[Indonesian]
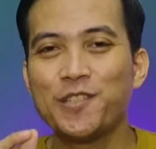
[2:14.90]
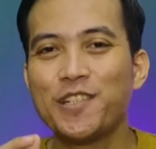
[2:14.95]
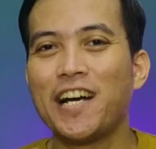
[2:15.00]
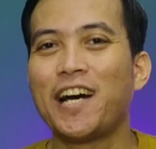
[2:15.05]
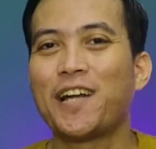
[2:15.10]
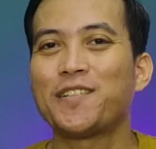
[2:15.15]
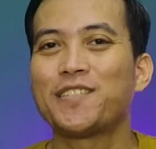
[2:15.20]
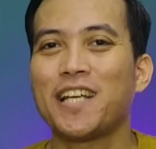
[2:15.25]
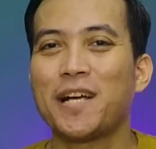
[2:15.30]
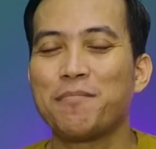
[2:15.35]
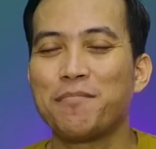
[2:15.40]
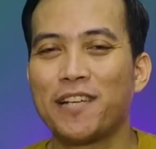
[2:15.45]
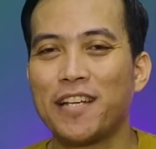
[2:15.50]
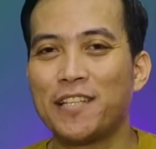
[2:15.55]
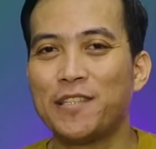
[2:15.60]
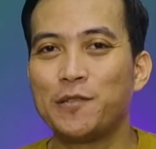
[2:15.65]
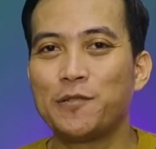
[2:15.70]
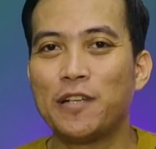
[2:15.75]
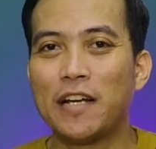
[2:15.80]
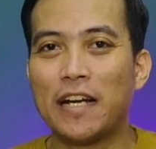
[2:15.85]
juga harus
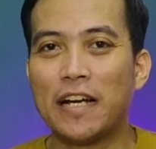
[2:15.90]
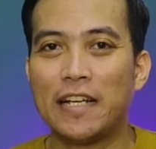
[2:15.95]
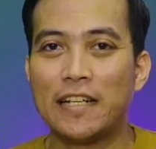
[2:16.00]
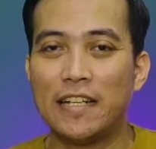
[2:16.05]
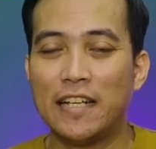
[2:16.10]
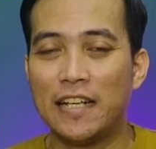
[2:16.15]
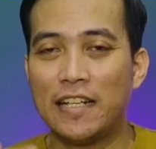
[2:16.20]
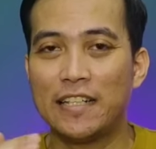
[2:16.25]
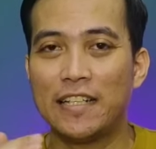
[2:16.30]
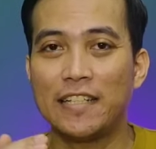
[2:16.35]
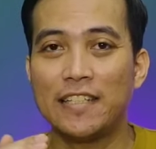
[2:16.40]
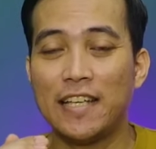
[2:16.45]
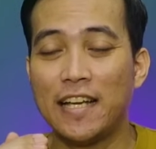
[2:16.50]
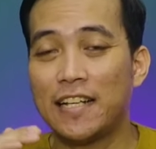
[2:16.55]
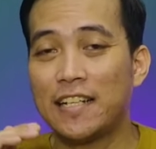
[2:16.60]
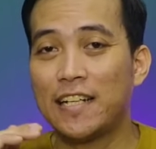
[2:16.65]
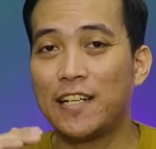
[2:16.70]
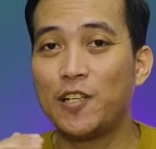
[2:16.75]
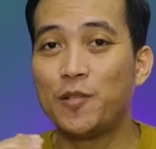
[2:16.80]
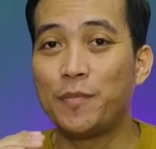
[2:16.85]
upgrade juga karena
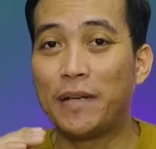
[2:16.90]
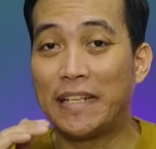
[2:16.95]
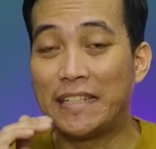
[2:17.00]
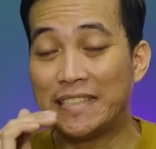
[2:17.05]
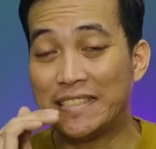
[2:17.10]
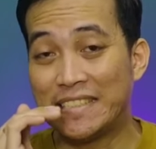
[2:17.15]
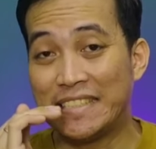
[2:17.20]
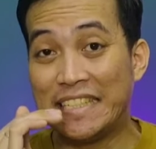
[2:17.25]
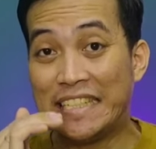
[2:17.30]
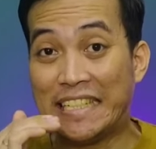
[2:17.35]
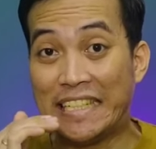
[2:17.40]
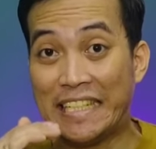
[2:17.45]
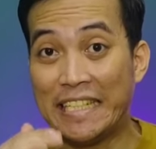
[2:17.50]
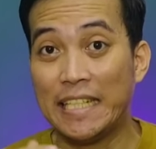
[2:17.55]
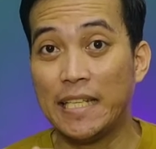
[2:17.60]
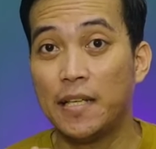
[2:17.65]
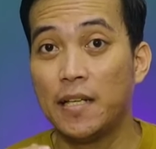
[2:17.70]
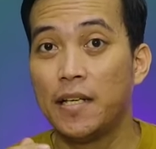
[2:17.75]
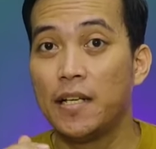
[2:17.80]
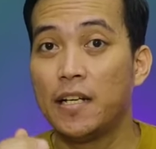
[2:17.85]
harganya agak lumayan
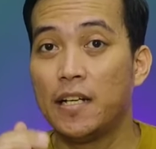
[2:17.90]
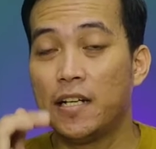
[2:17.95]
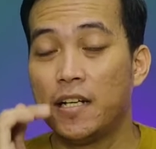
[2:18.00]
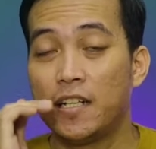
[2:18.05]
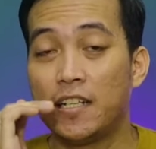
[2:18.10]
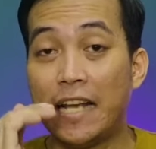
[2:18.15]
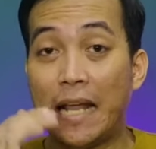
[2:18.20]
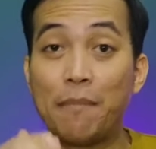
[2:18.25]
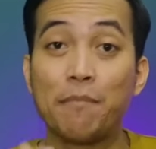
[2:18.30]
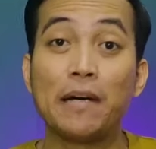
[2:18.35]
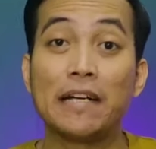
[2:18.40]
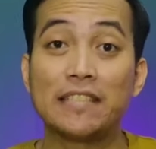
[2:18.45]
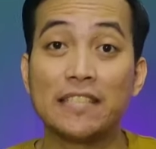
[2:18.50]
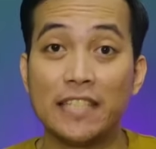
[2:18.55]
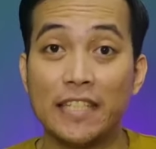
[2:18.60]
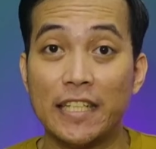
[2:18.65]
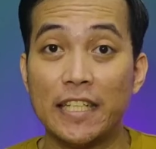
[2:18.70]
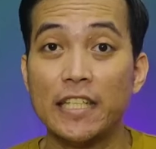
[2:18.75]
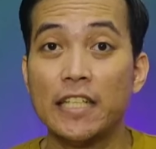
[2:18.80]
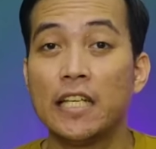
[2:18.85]
sedikit uh, nambah
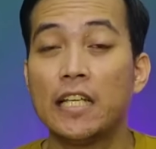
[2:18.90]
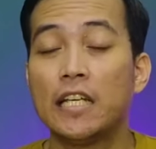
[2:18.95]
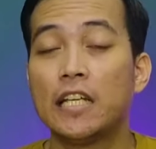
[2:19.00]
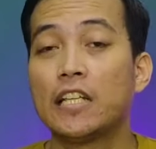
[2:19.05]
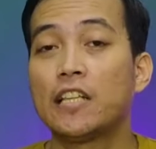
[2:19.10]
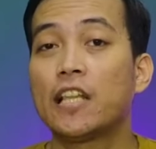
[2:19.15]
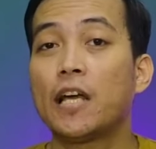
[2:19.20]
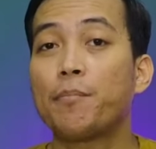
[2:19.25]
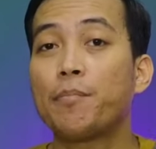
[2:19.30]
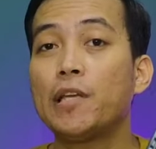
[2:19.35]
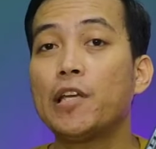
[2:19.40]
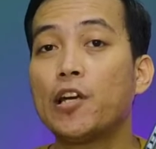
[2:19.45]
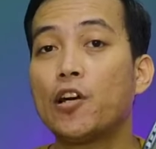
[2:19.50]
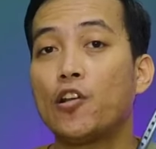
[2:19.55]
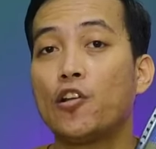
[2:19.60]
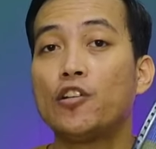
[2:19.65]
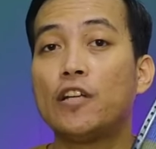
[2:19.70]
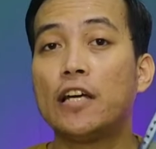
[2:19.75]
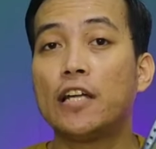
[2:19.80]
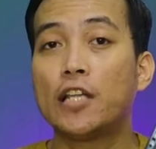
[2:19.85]
sedikit. Tapi
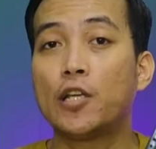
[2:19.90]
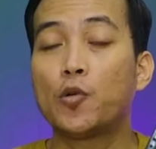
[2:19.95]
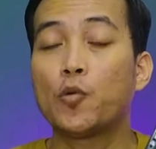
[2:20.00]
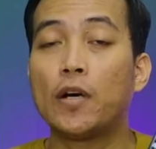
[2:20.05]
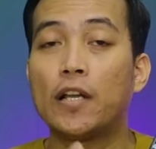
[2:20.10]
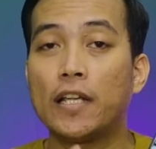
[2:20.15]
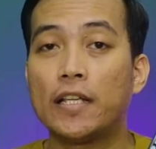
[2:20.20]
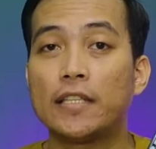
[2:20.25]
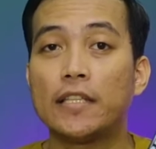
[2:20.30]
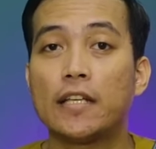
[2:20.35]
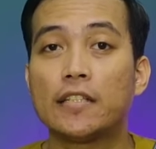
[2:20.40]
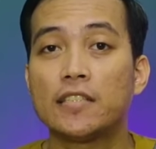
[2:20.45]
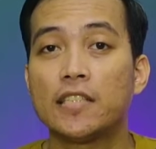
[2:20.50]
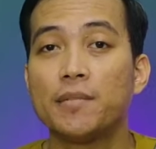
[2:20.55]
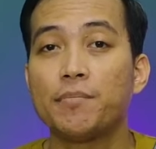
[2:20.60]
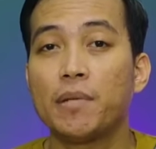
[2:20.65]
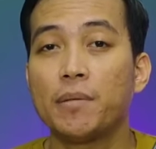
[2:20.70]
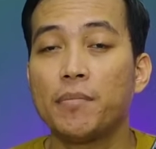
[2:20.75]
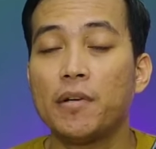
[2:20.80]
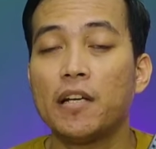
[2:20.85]
kalau dari
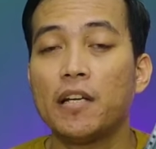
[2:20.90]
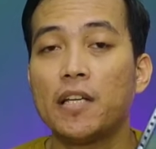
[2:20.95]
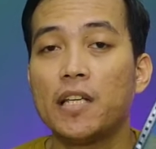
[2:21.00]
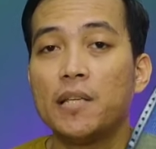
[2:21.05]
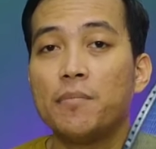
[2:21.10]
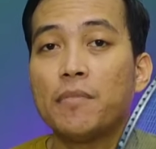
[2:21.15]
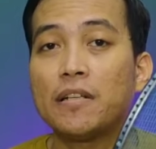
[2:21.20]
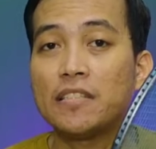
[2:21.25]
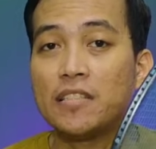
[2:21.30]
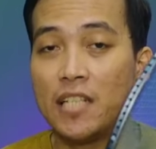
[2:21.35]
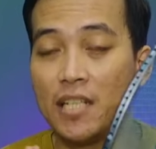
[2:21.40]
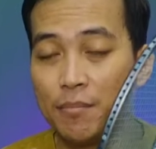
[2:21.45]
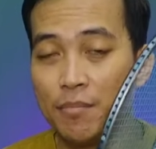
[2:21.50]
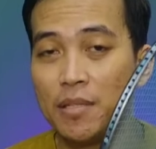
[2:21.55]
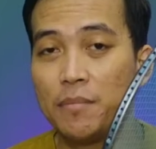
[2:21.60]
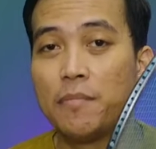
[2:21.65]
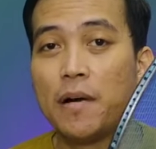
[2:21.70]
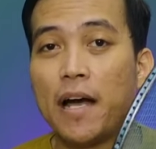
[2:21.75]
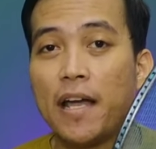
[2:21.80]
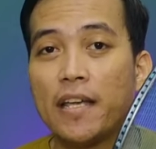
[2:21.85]
kualitasnya memang ini masih
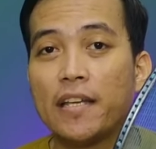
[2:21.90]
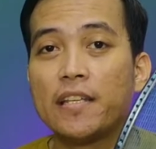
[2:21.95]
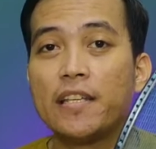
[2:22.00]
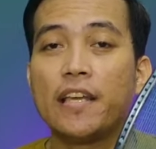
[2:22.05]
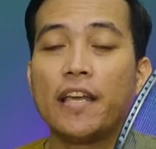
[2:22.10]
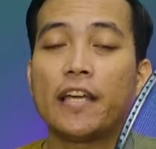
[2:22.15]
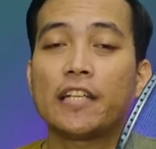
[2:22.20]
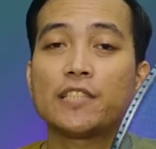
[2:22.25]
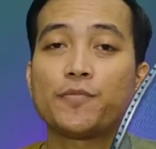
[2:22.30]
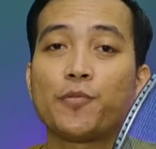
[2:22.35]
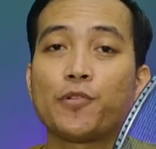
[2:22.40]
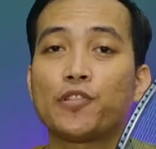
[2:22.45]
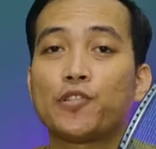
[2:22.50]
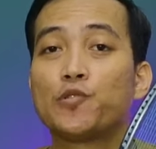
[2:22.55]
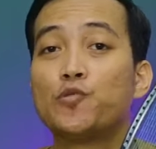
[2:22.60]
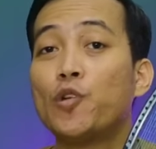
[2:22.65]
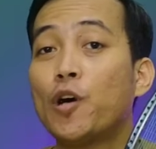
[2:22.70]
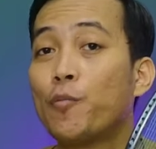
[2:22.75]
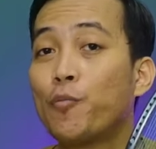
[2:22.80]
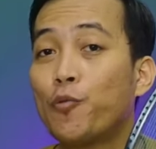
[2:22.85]
lebih baik di
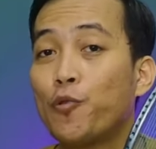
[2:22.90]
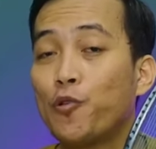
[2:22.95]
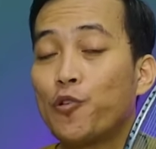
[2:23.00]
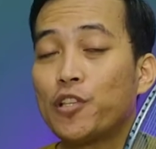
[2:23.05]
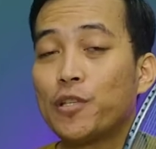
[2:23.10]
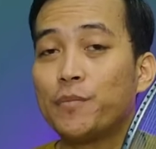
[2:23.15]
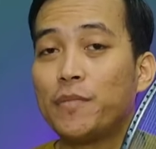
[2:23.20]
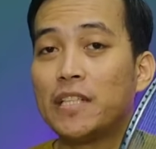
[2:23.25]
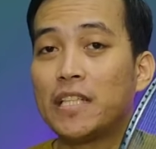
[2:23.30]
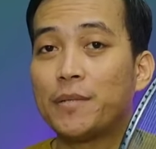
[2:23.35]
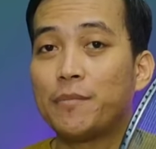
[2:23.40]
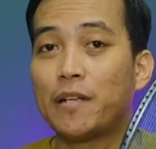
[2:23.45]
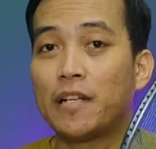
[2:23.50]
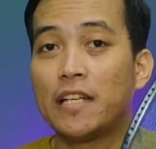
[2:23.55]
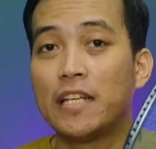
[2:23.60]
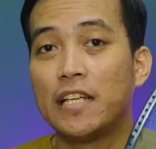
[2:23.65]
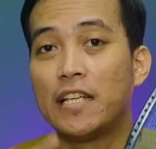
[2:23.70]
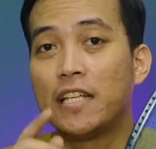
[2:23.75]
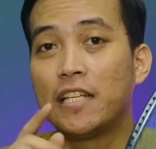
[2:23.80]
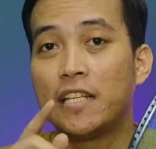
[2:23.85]
Xforce 20
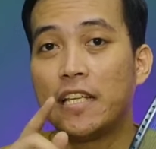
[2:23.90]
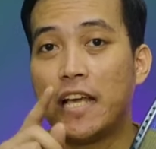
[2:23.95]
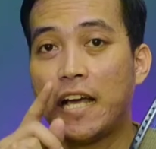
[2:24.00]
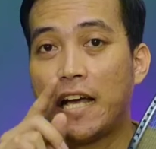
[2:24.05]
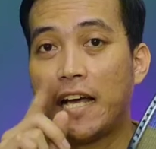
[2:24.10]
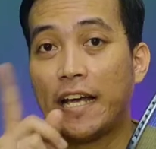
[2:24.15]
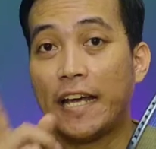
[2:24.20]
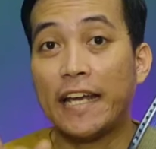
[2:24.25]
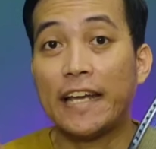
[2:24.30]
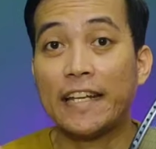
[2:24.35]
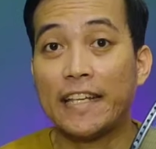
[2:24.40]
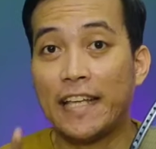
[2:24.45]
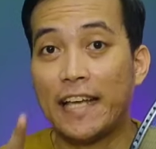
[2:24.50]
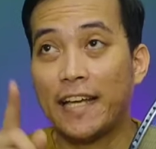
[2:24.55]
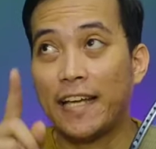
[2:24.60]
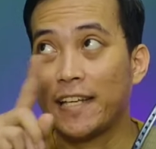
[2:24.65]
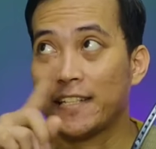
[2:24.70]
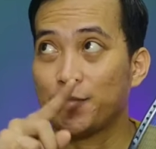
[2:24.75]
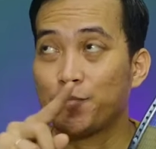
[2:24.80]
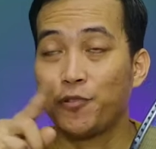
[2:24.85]
teman-teman yang R
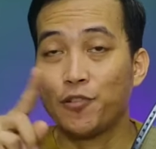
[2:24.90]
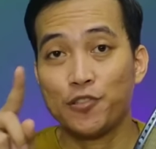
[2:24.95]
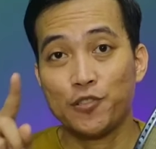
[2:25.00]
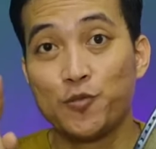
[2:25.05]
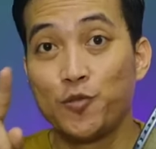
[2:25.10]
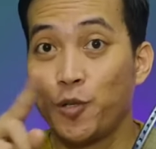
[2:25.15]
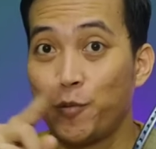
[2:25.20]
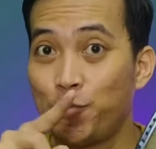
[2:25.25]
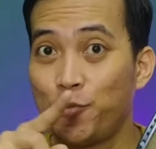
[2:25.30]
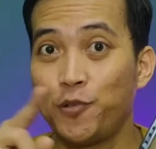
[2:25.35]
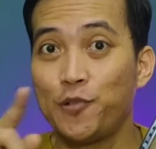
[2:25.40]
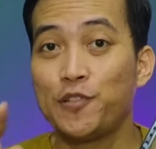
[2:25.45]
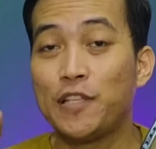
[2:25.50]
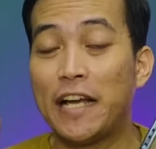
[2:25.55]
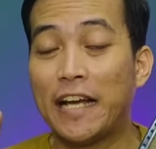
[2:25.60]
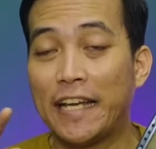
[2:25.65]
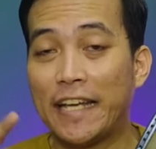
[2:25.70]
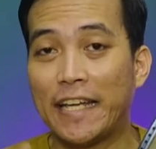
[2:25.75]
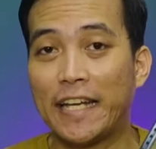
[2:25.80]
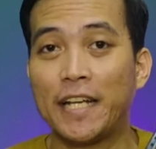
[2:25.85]
ya, Xforce 20
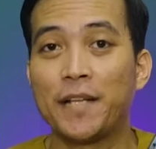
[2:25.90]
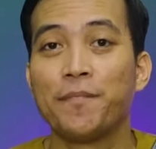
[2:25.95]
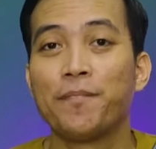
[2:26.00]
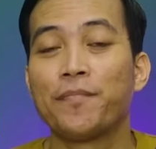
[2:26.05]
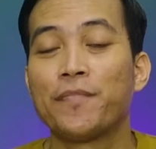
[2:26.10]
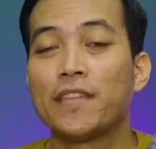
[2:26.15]
yang R.